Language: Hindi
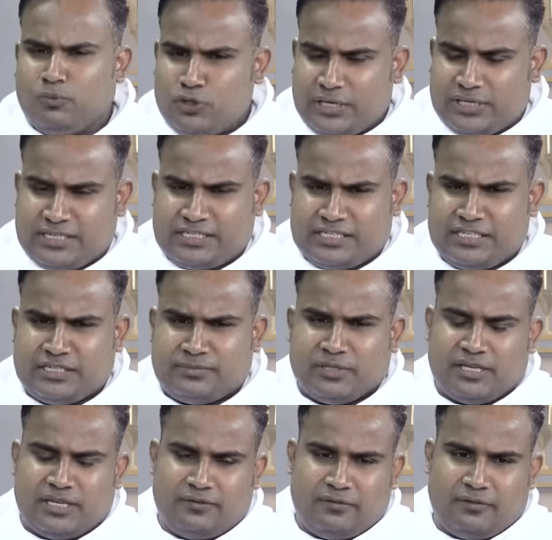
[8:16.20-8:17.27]
मुझे एक चीज़ नहीं
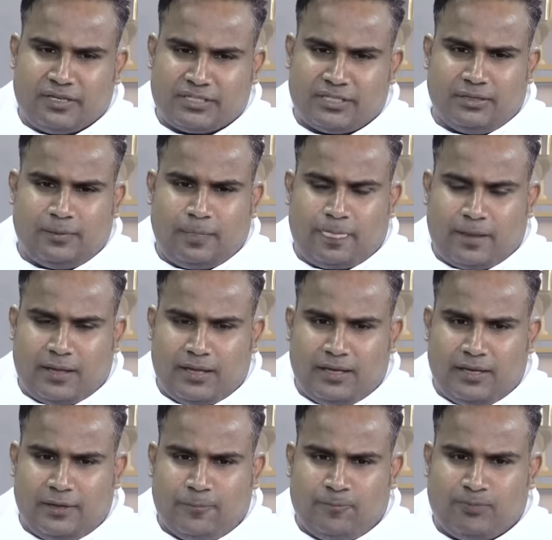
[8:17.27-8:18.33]
समझ आई विवेक सर
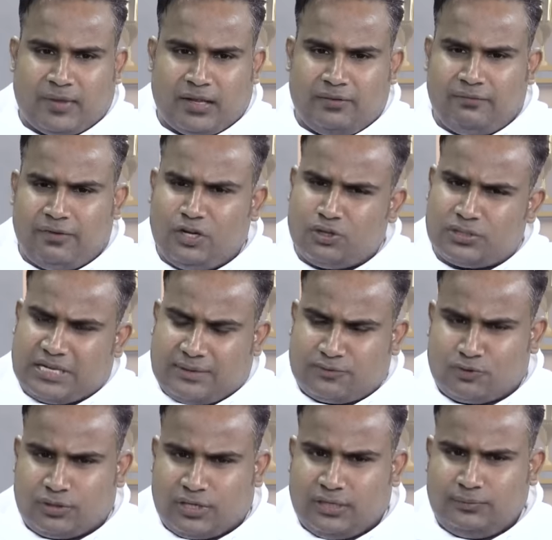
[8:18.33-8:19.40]
कि वीडियो साफ
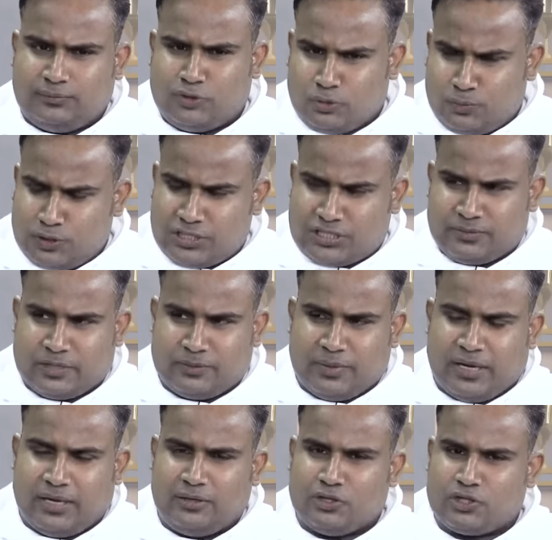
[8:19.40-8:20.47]
सुथरा जो मुझे समझ में
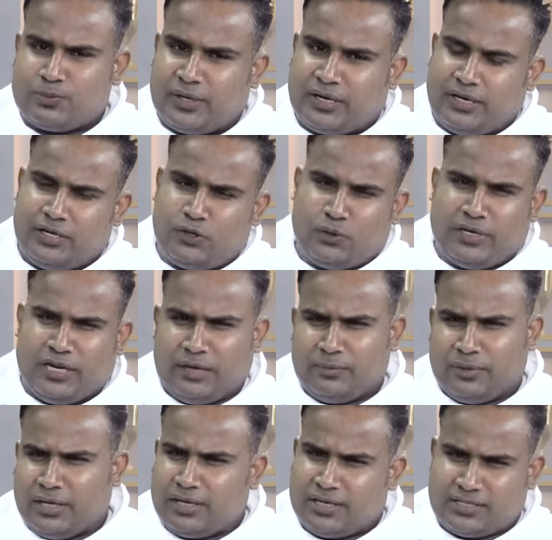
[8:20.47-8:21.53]
आया उसमें कहीं कोई नाम
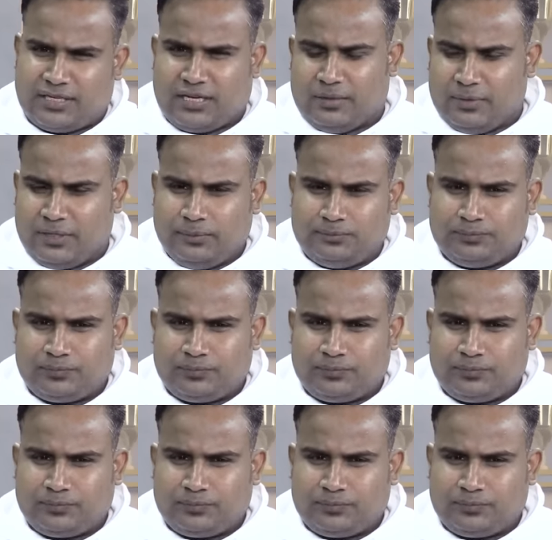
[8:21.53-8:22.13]
नहीं है किसी का भी